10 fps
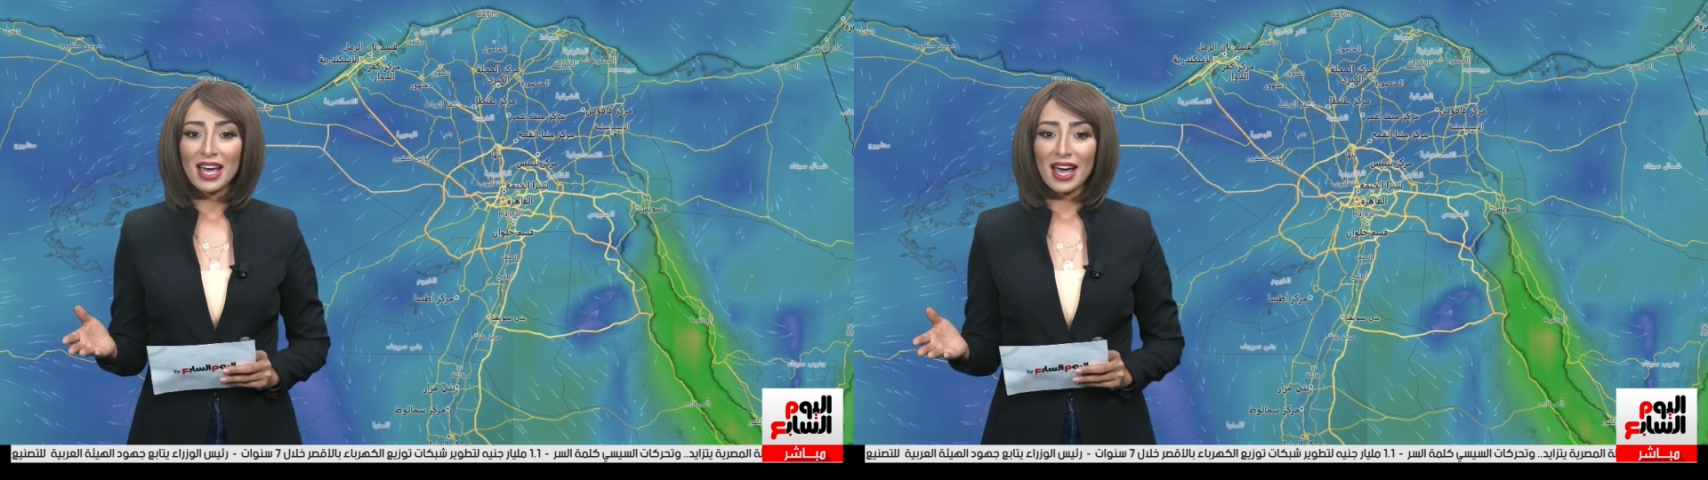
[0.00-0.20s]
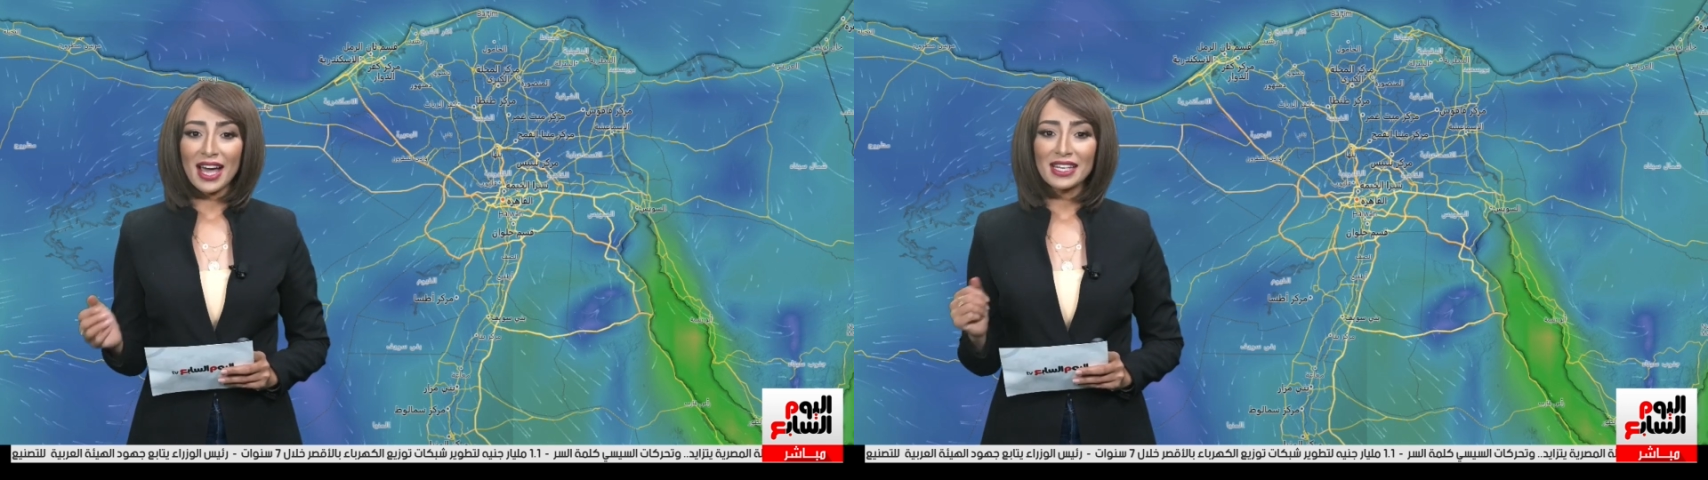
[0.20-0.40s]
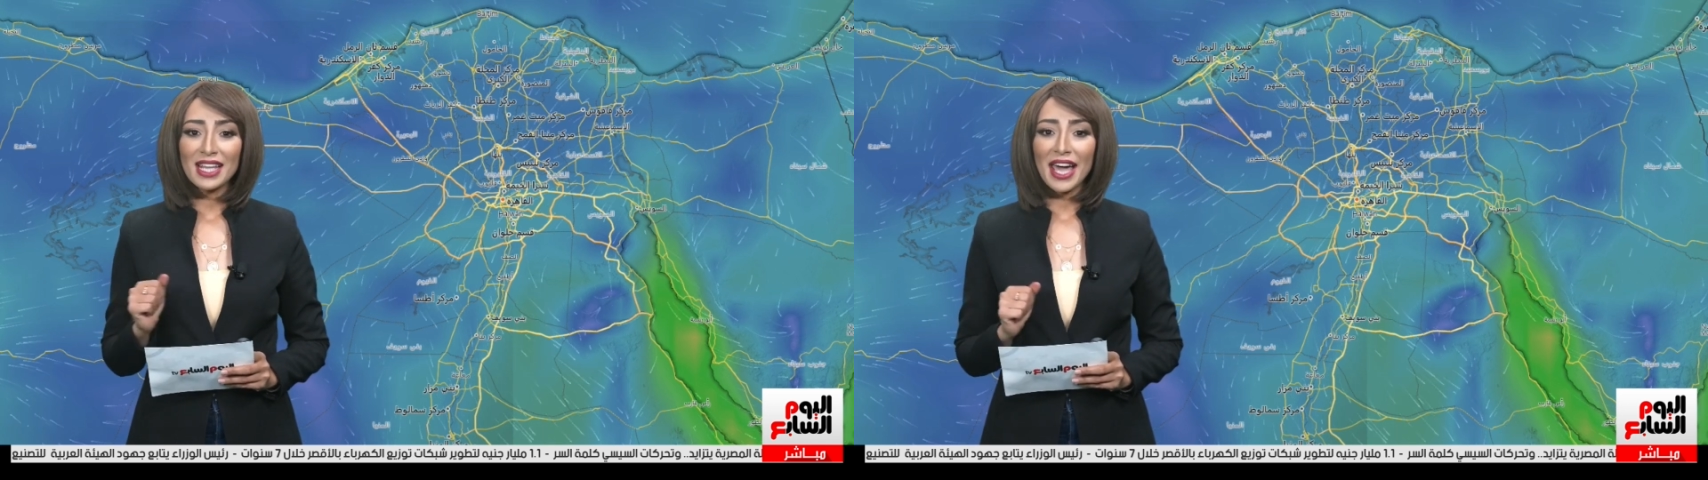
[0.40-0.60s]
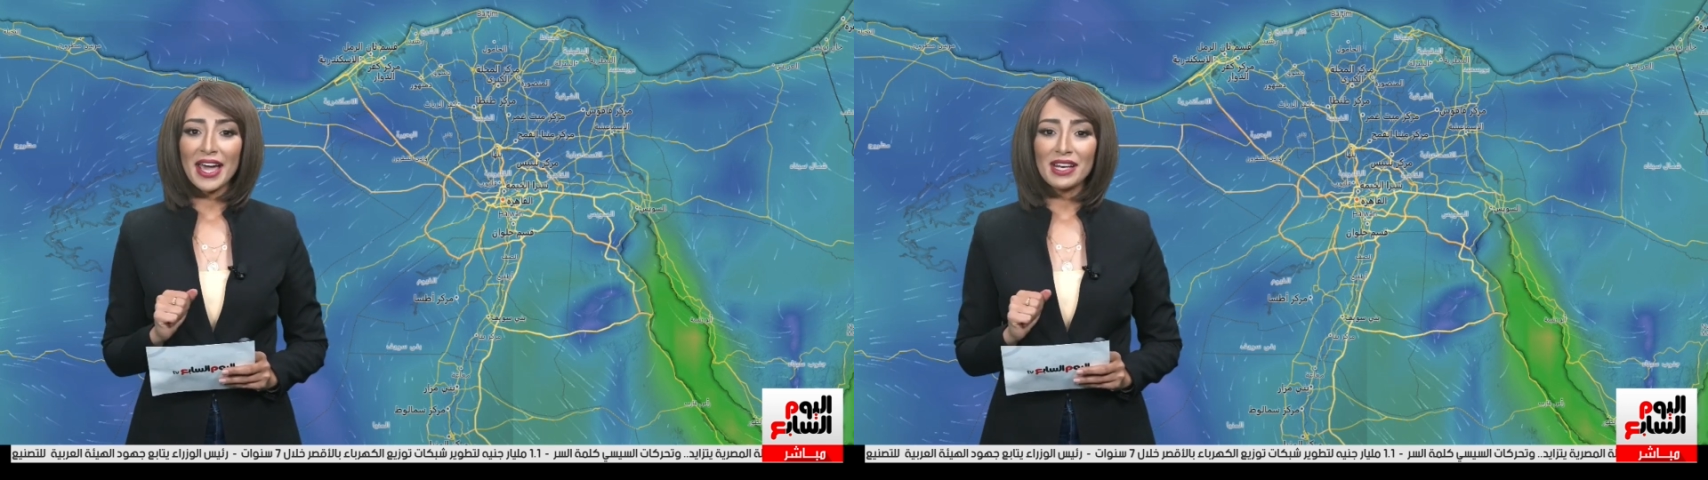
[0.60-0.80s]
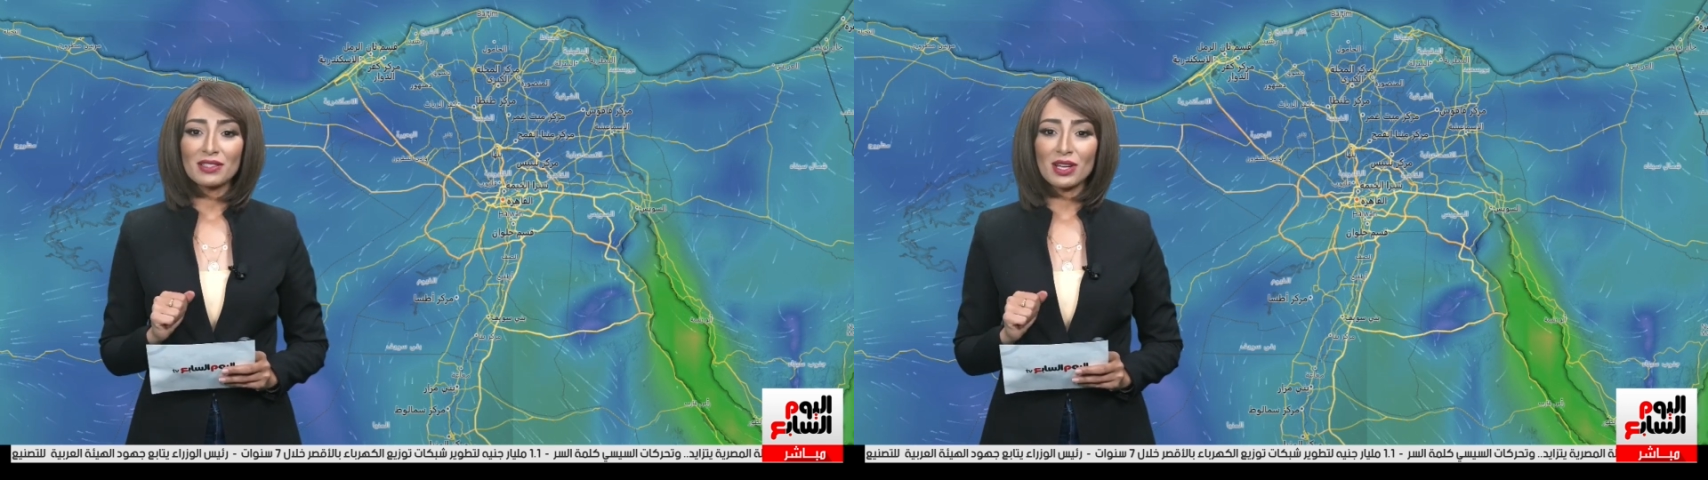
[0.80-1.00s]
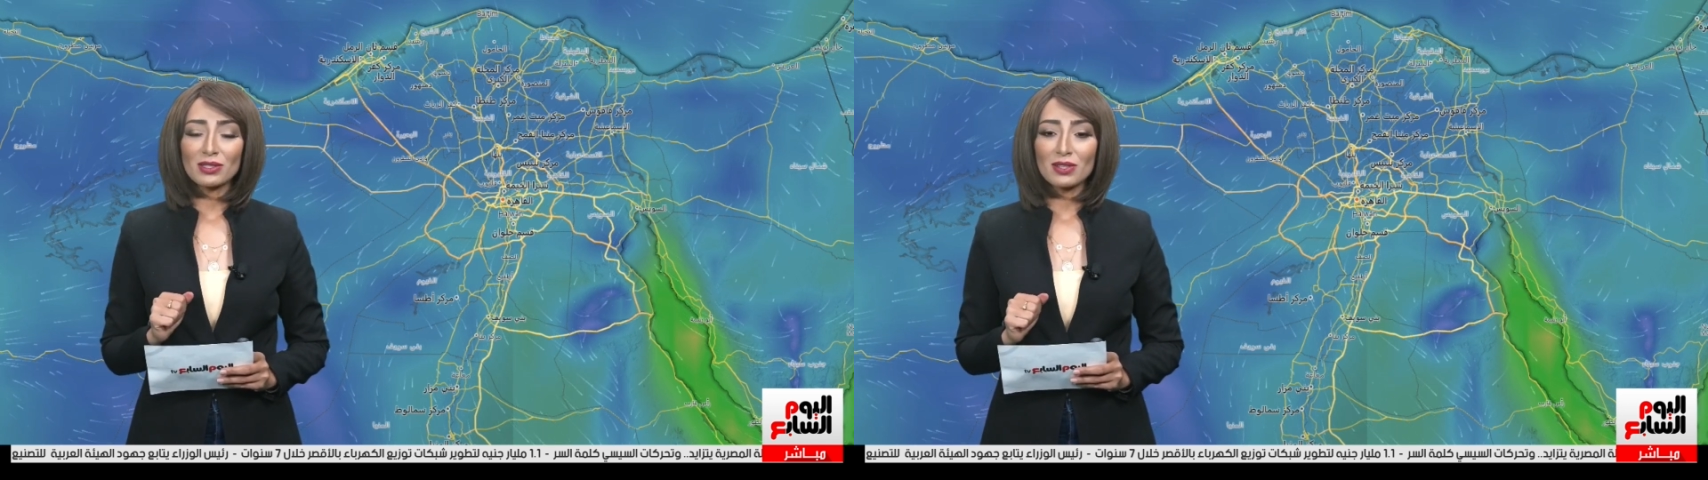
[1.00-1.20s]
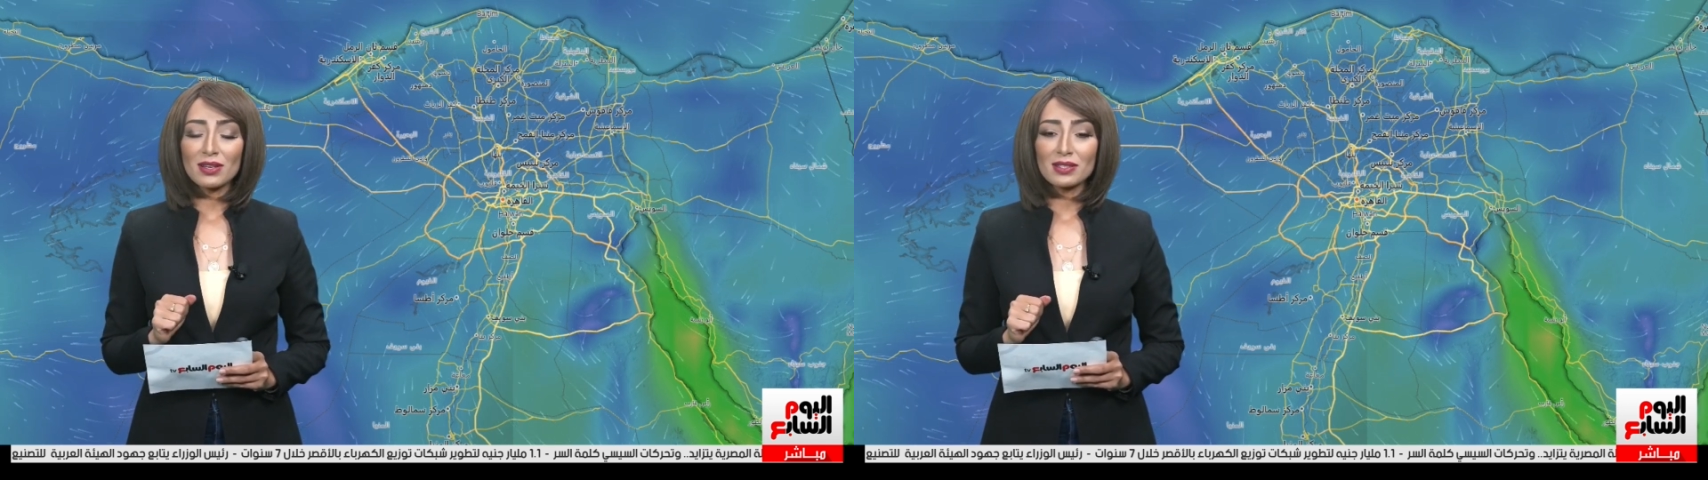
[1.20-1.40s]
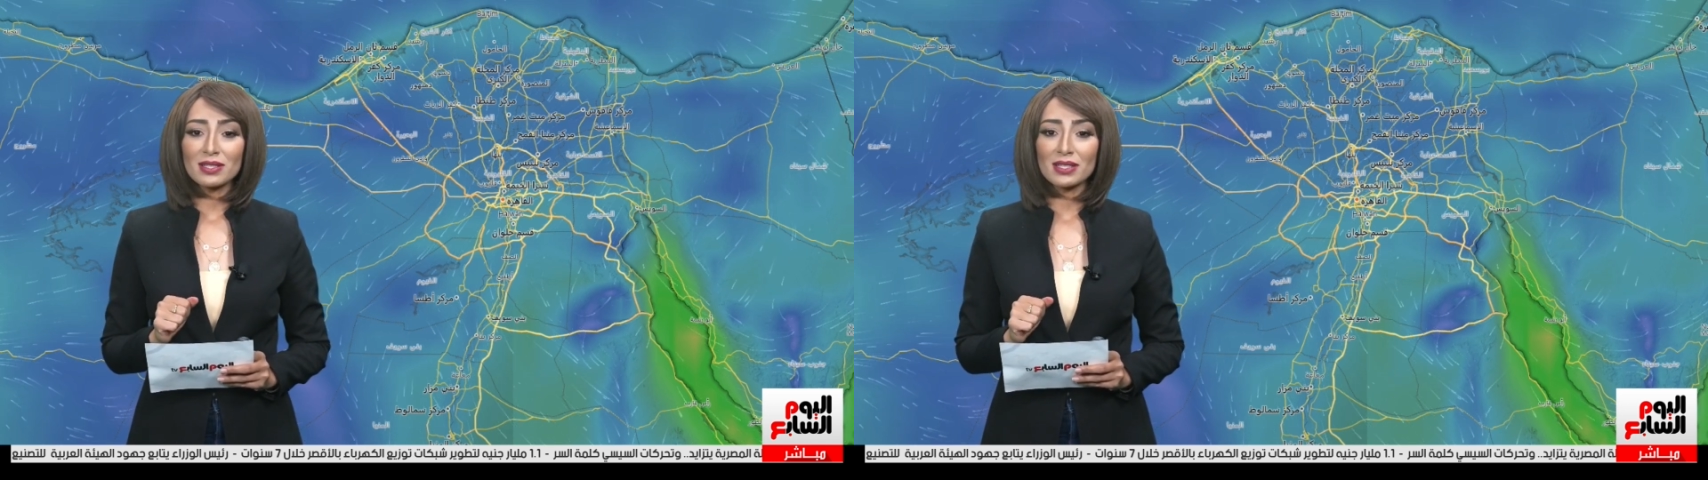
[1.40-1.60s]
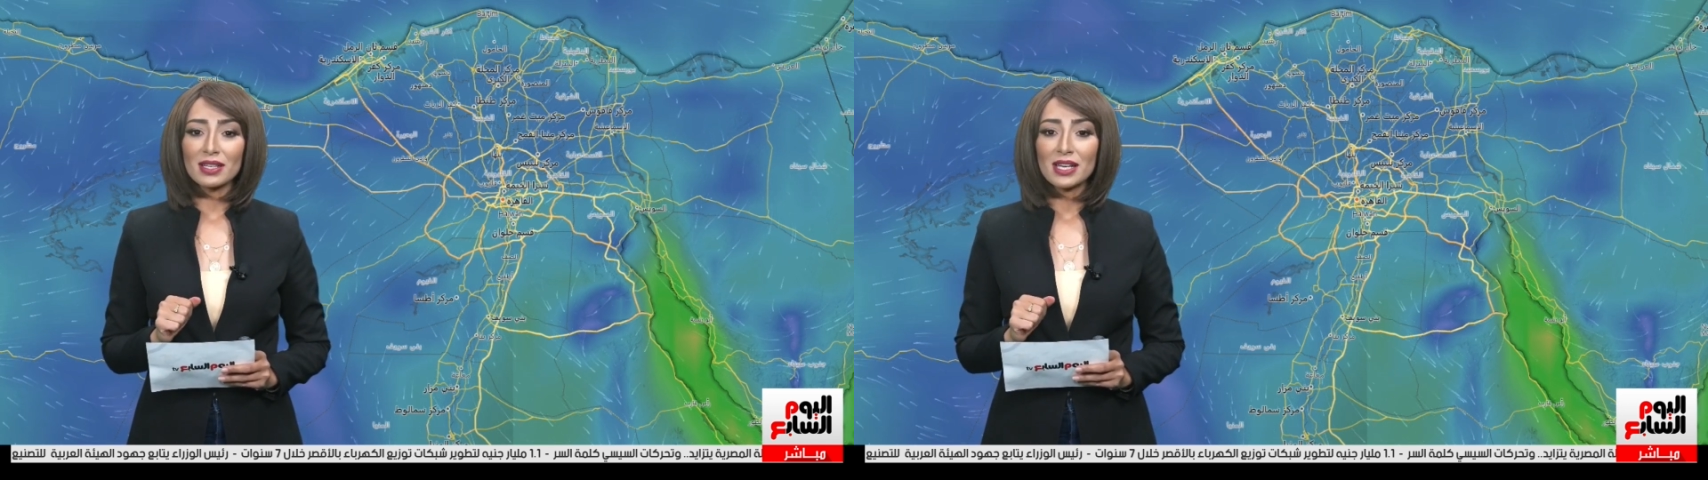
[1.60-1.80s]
عن حالة الطقس